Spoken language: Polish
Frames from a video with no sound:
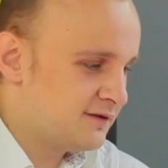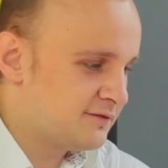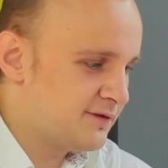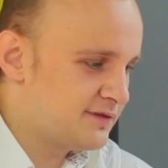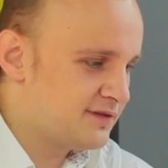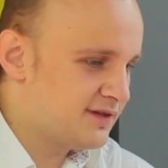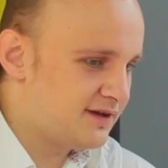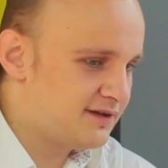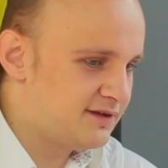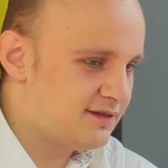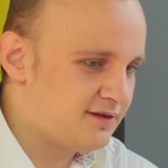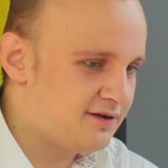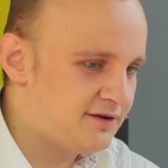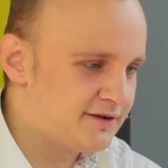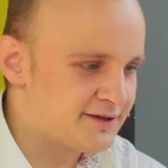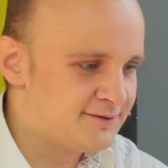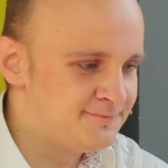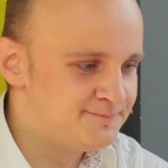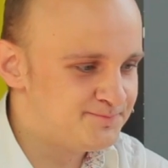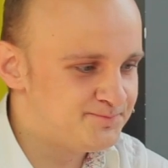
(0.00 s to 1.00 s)
No kwestia
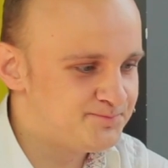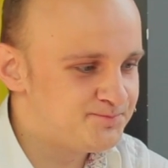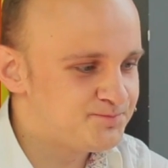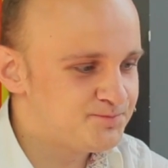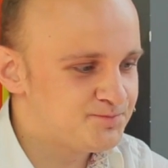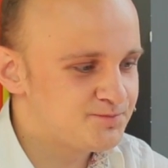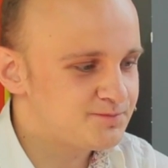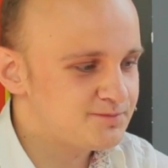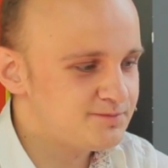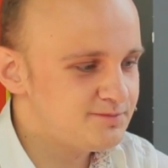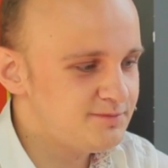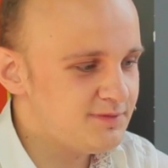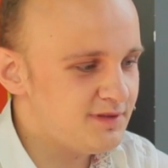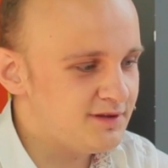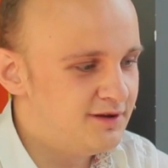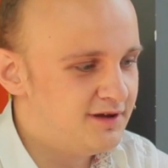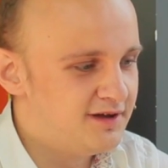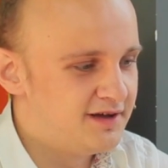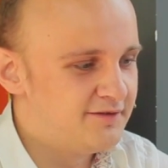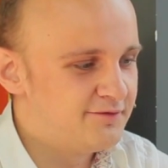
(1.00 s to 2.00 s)
historii.
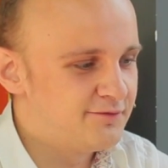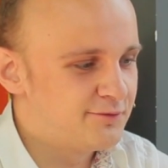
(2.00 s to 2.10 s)
E,